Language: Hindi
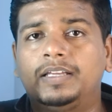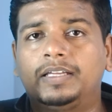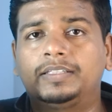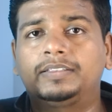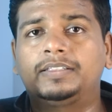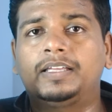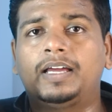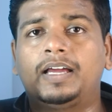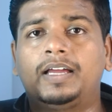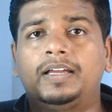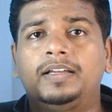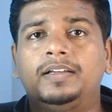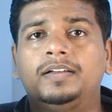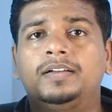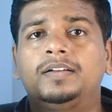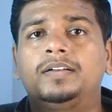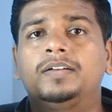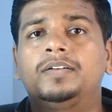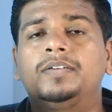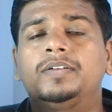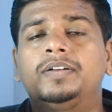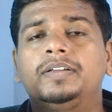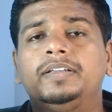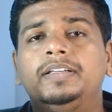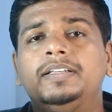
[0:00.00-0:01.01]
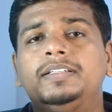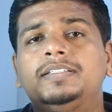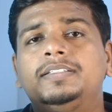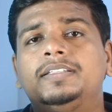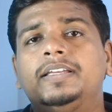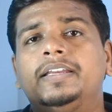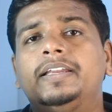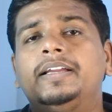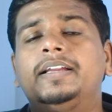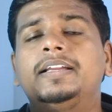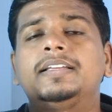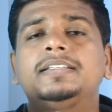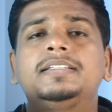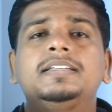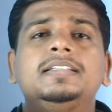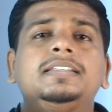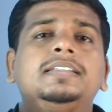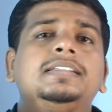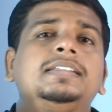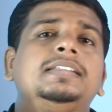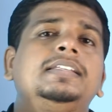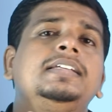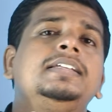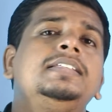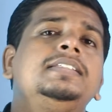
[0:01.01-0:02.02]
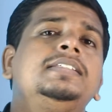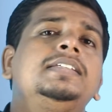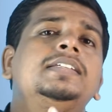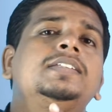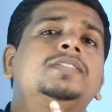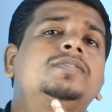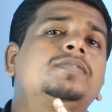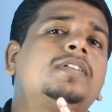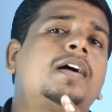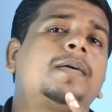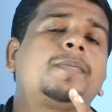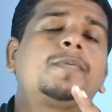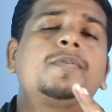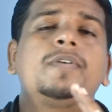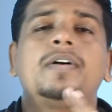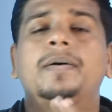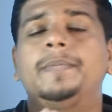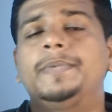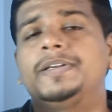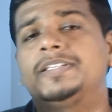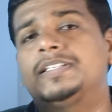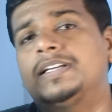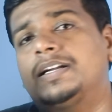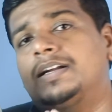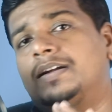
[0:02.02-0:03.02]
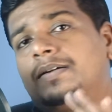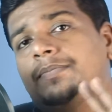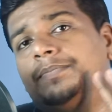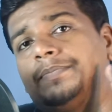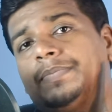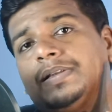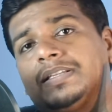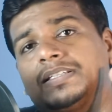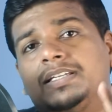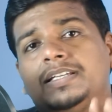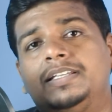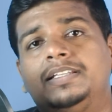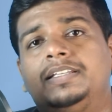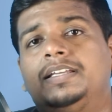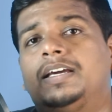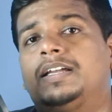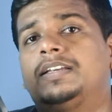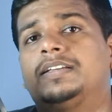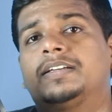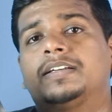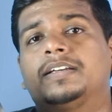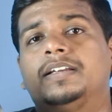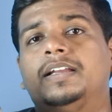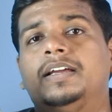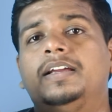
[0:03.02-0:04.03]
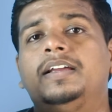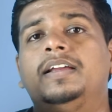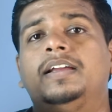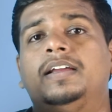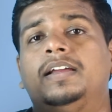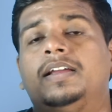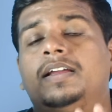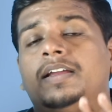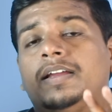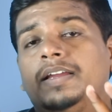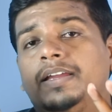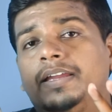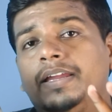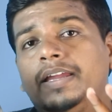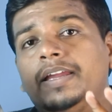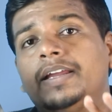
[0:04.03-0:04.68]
चाहता है इस तरीके से तीन चीज़ तो आपको हमेशा कंपलसरी ध्यान रखना है